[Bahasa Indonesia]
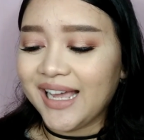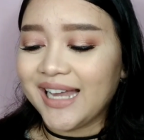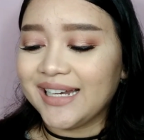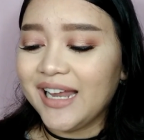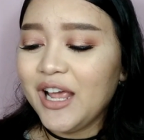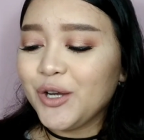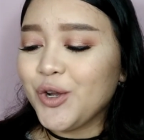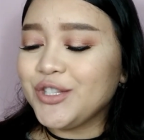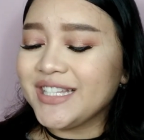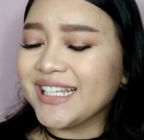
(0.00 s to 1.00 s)
dengan
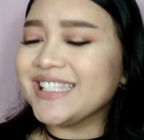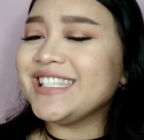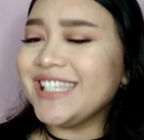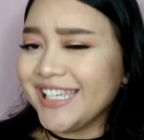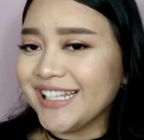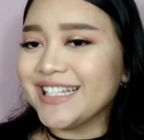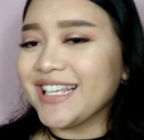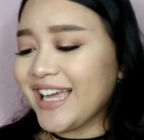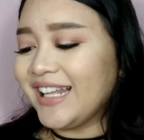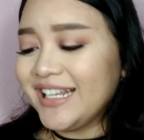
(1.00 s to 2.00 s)
dosis kecil
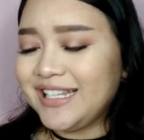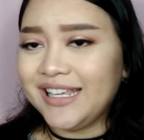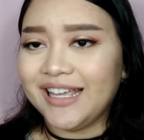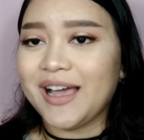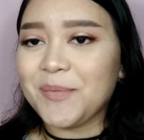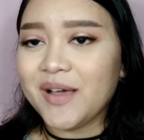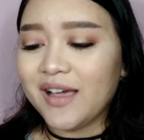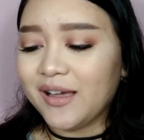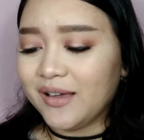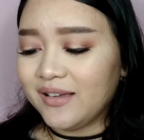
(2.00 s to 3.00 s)
sekali si
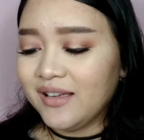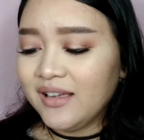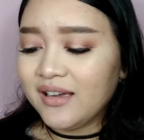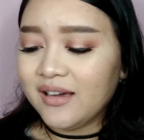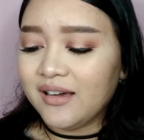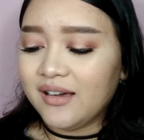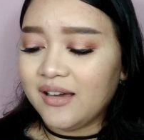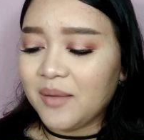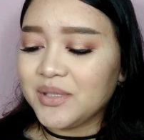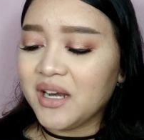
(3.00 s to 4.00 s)
apa
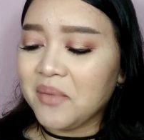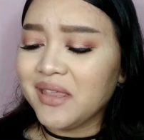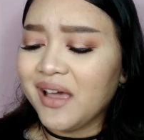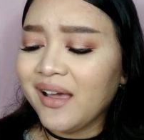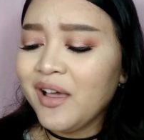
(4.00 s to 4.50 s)
uh, apa sih namanya